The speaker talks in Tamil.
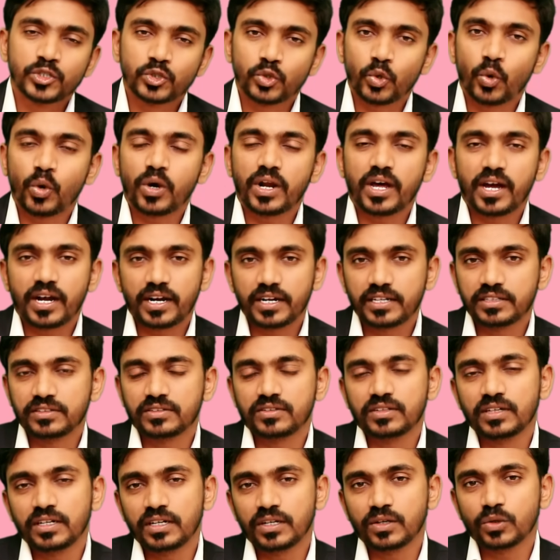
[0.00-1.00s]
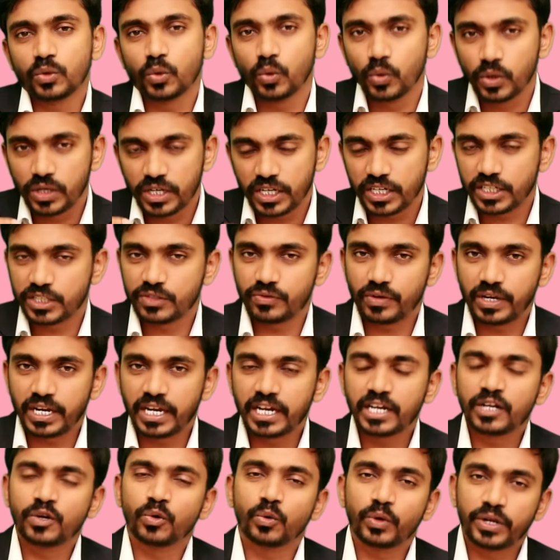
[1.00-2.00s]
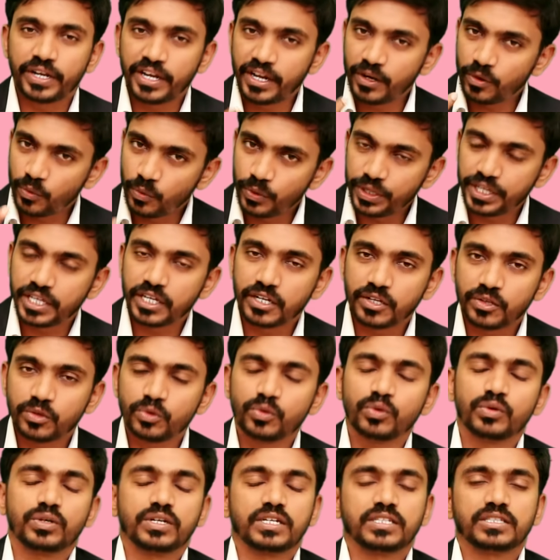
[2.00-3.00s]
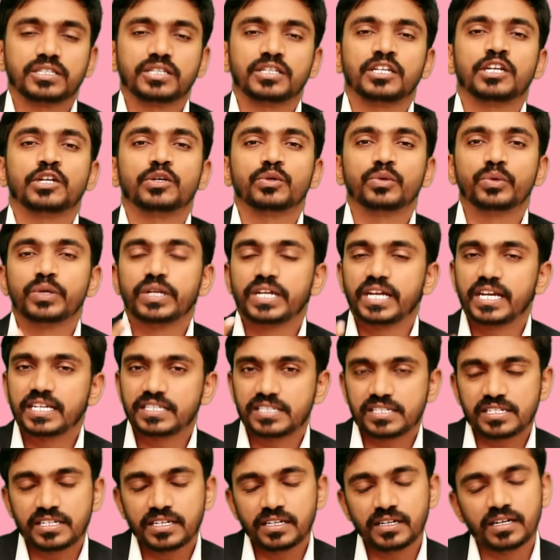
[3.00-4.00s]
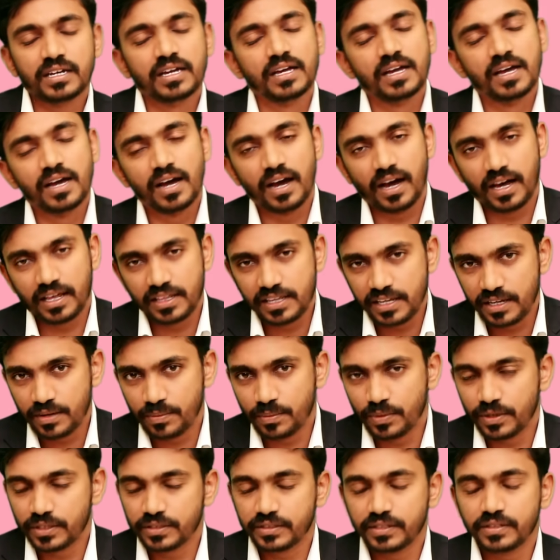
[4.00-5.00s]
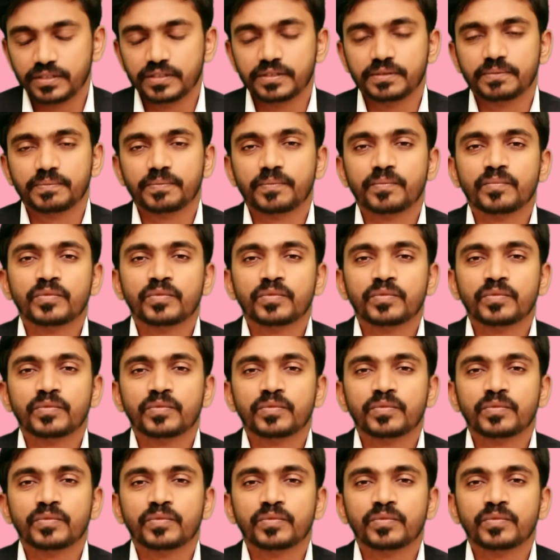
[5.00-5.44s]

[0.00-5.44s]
சோடா அடைத்த கூல்ட்ரிங்க்ஸ் வகைகள் உடனே குடிக்கிறதும் ரத்தத்தில் யூரிக் ஆசிட்டை அதிகப்படுத்துது